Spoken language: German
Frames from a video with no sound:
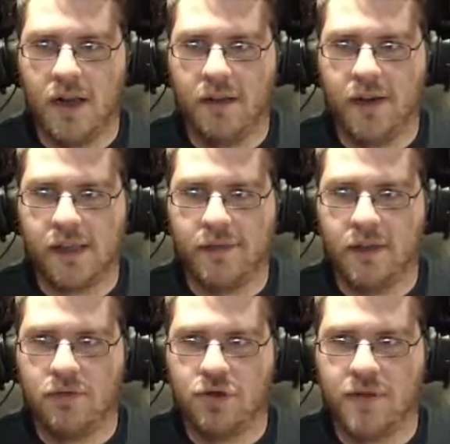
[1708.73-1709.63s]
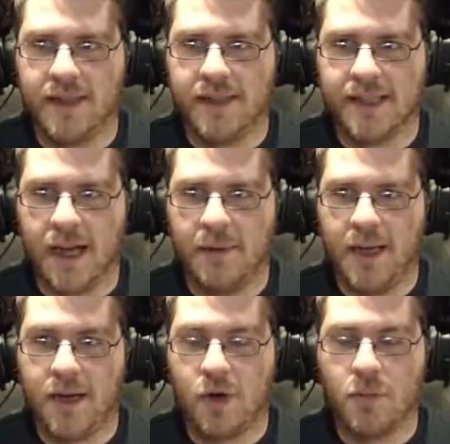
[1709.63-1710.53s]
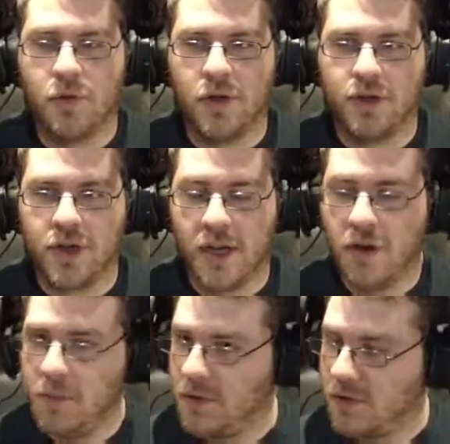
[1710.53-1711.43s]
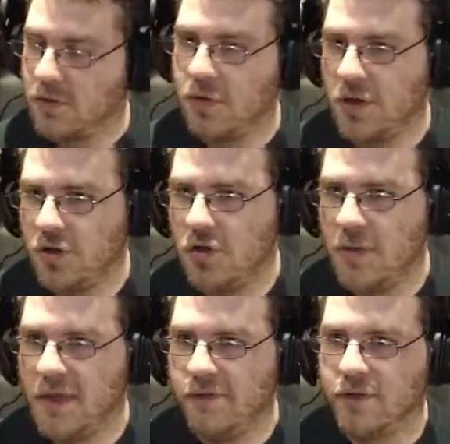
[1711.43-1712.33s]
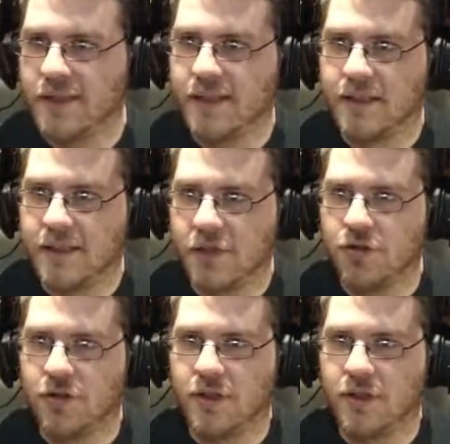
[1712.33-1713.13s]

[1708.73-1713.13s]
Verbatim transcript: er wackelt wie ein Kuhschwanz. Aber er kommt durch. Er kommt durch über den Fluss. Sehr schön.